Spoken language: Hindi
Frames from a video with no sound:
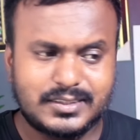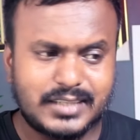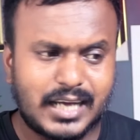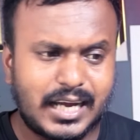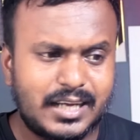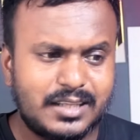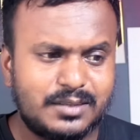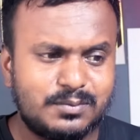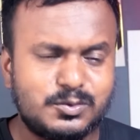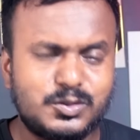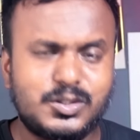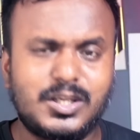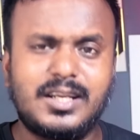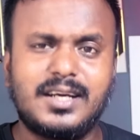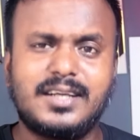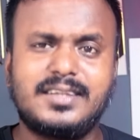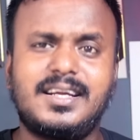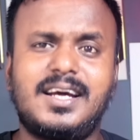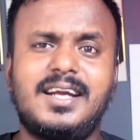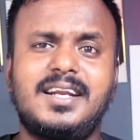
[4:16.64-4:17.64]
शायद मुझे
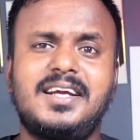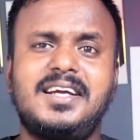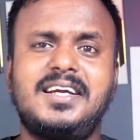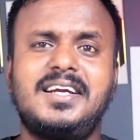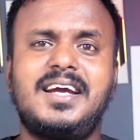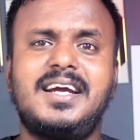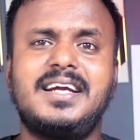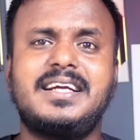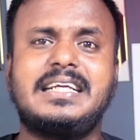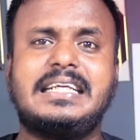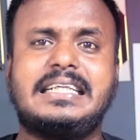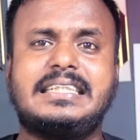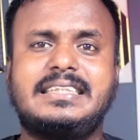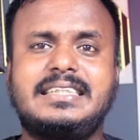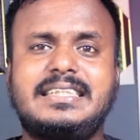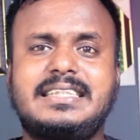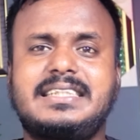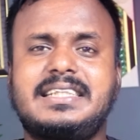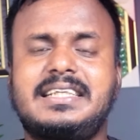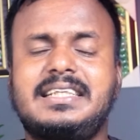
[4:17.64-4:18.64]
लगता नहीं है कि
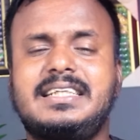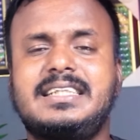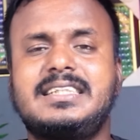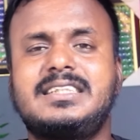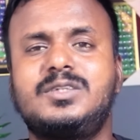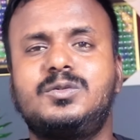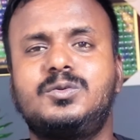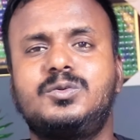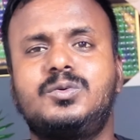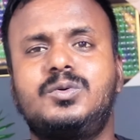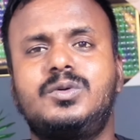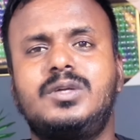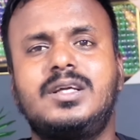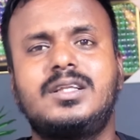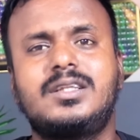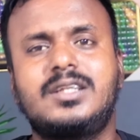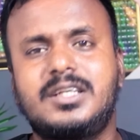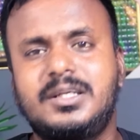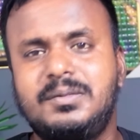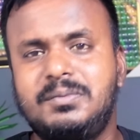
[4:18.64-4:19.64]
जिस तरीके से
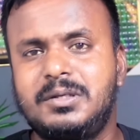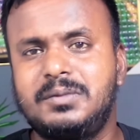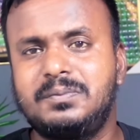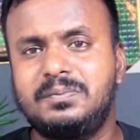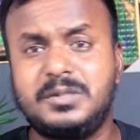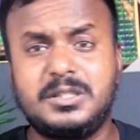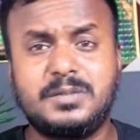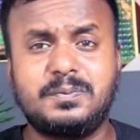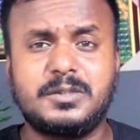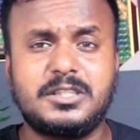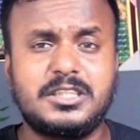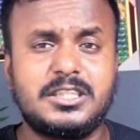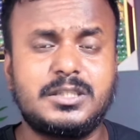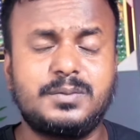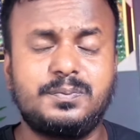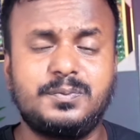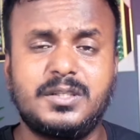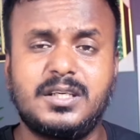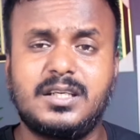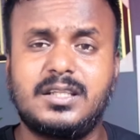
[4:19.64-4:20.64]
उन्होंने तकरीबन
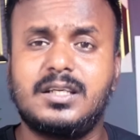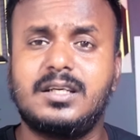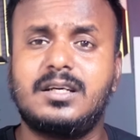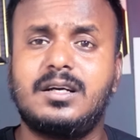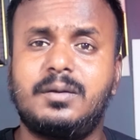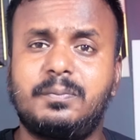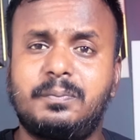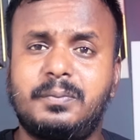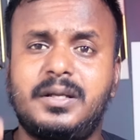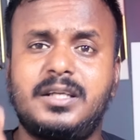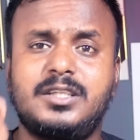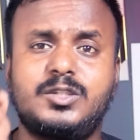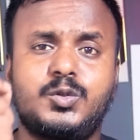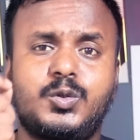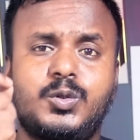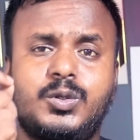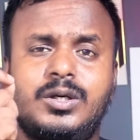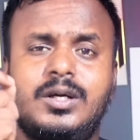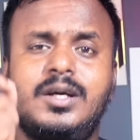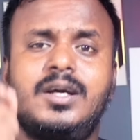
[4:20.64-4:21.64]
20-25 मिनट तक अपने
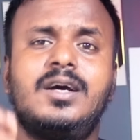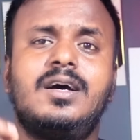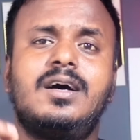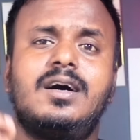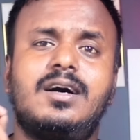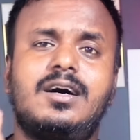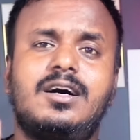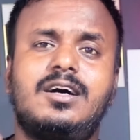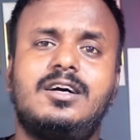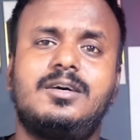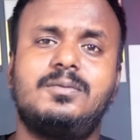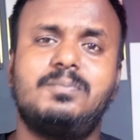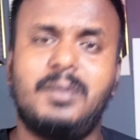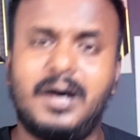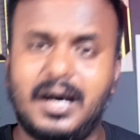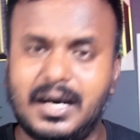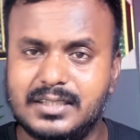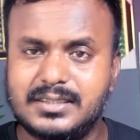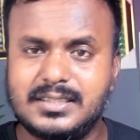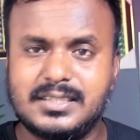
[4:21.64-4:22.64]
जो
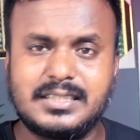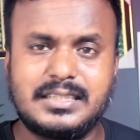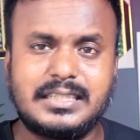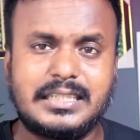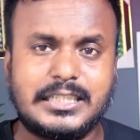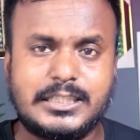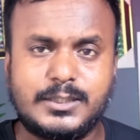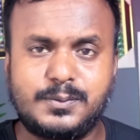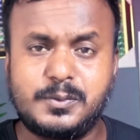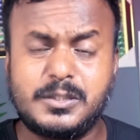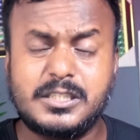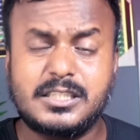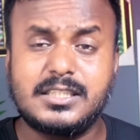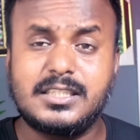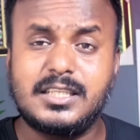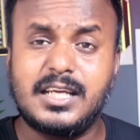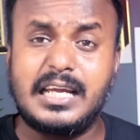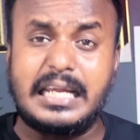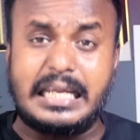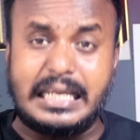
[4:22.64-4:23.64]
भाषण दिए स्पीच
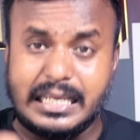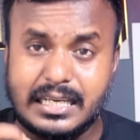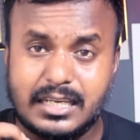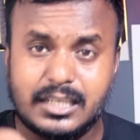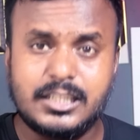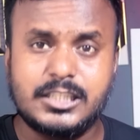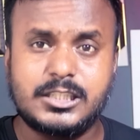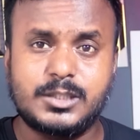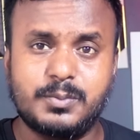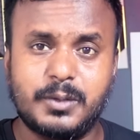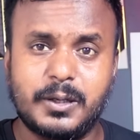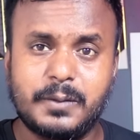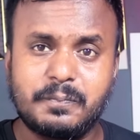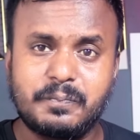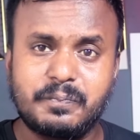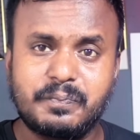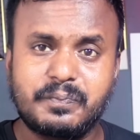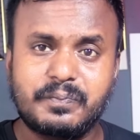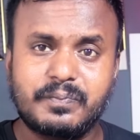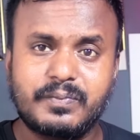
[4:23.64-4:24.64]
दिए इंग्लिश में
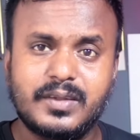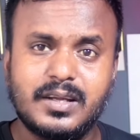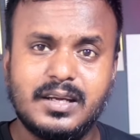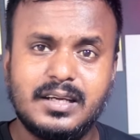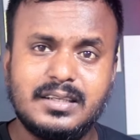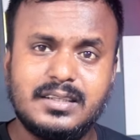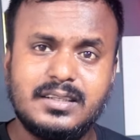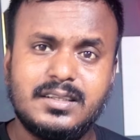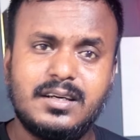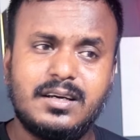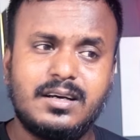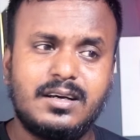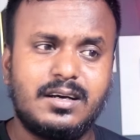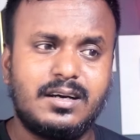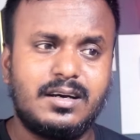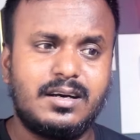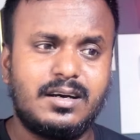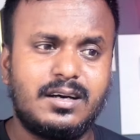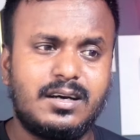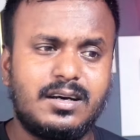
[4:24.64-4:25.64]

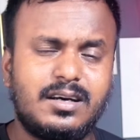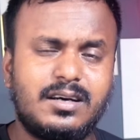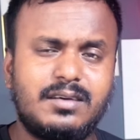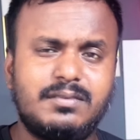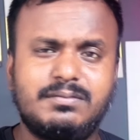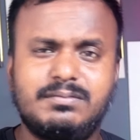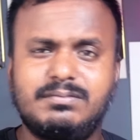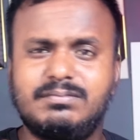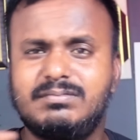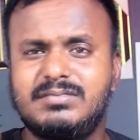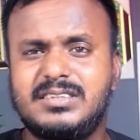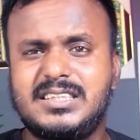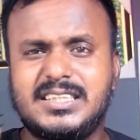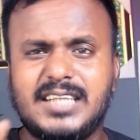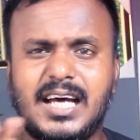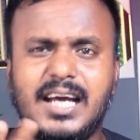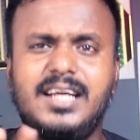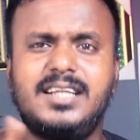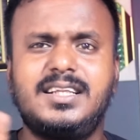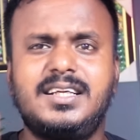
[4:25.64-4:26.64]
आ,
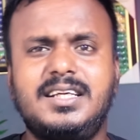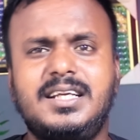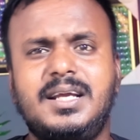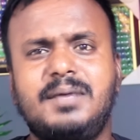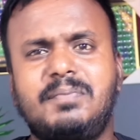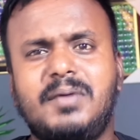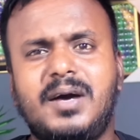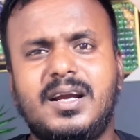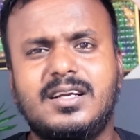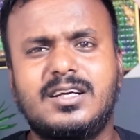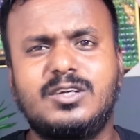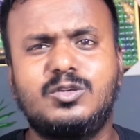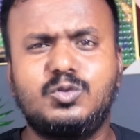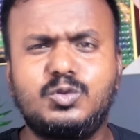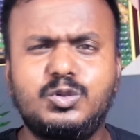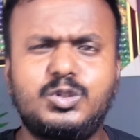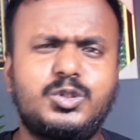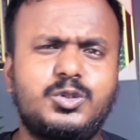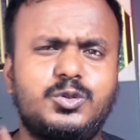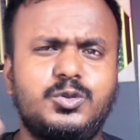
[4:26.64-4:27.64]
शायद ही नेपाल के
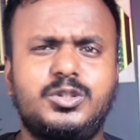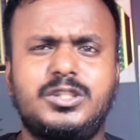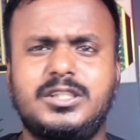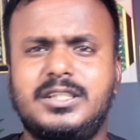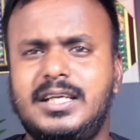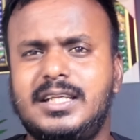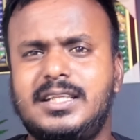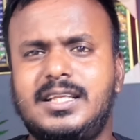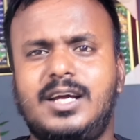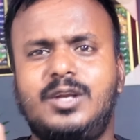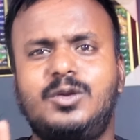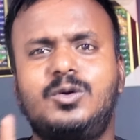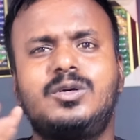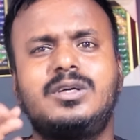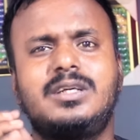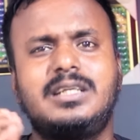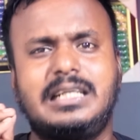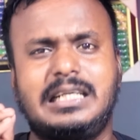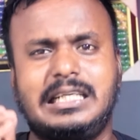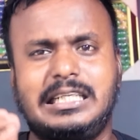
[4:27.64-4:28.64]
कुछ कुछ नेता
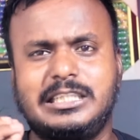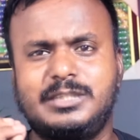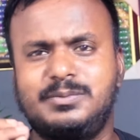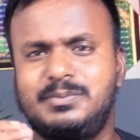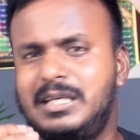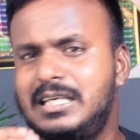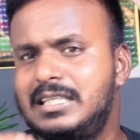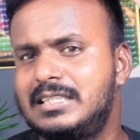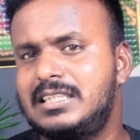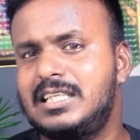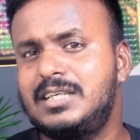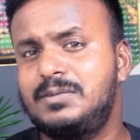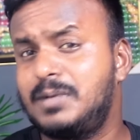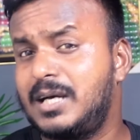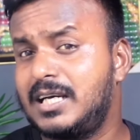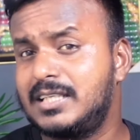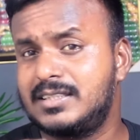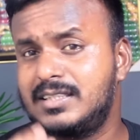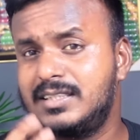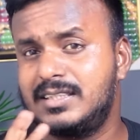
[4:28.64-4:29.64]
लोग इंग्लिश में ऐसे
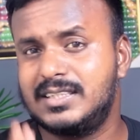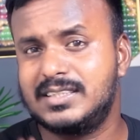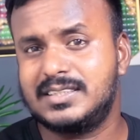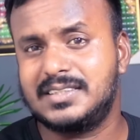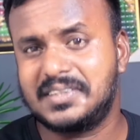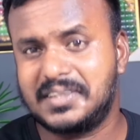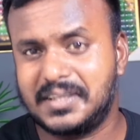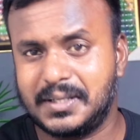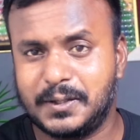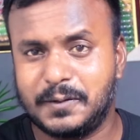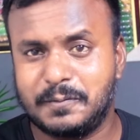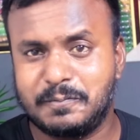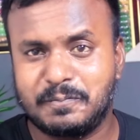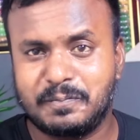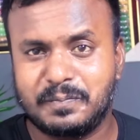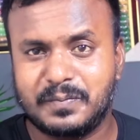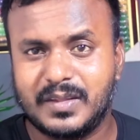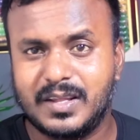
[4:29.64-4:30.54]
भाषण दे सकते हैं